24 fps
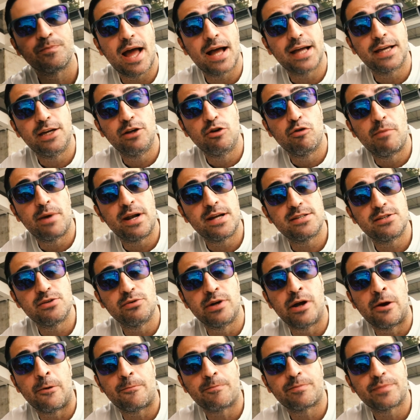Aqui no
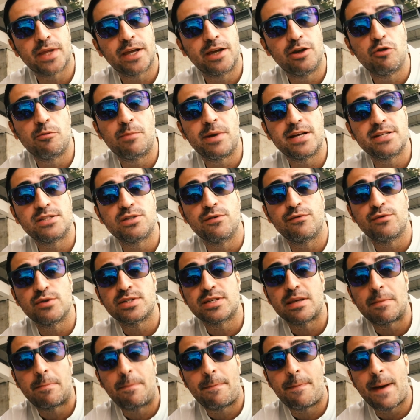Brasil não. Aqui no Brasil
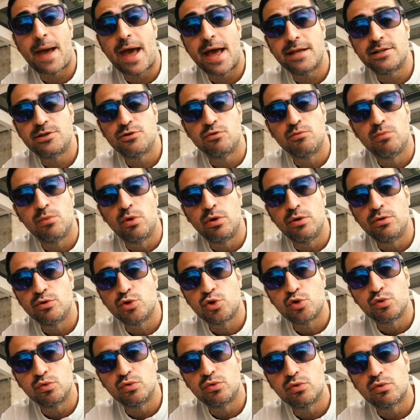você pede o molho
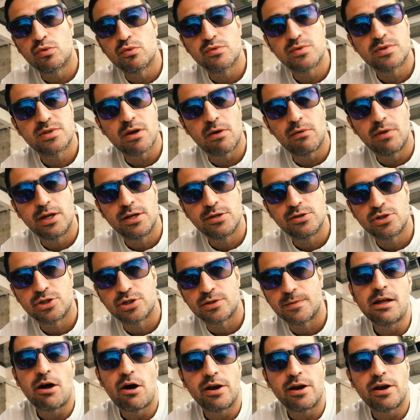junto com o seu lanche.